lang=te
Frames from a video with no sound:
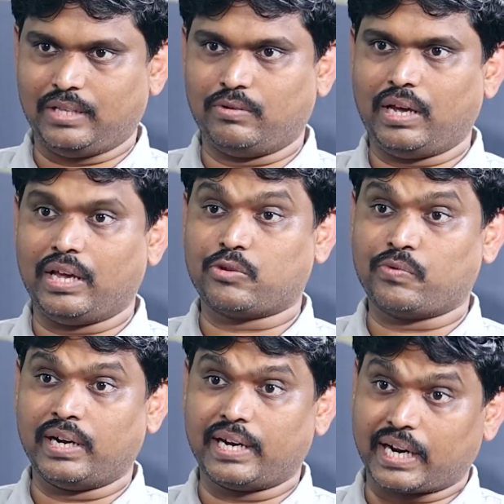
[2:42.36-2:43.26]
అది కూడా
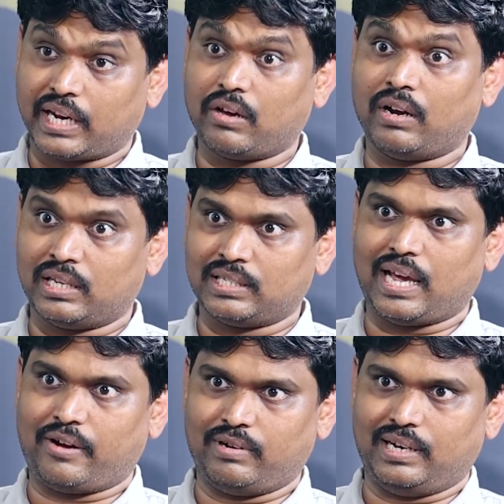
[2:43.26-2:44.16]
ఎటువంటి టెక్నికల్ నాలెడ్జ్
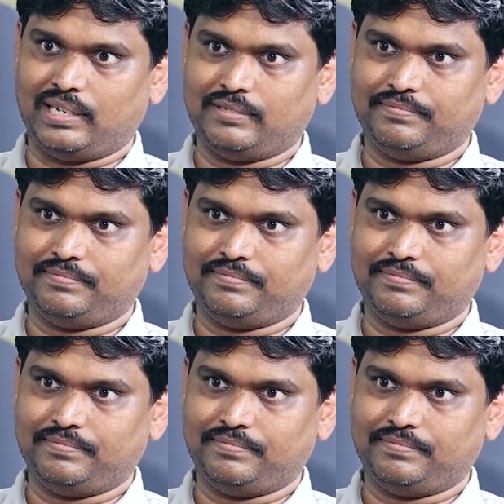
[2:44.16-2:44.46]
లేకుండా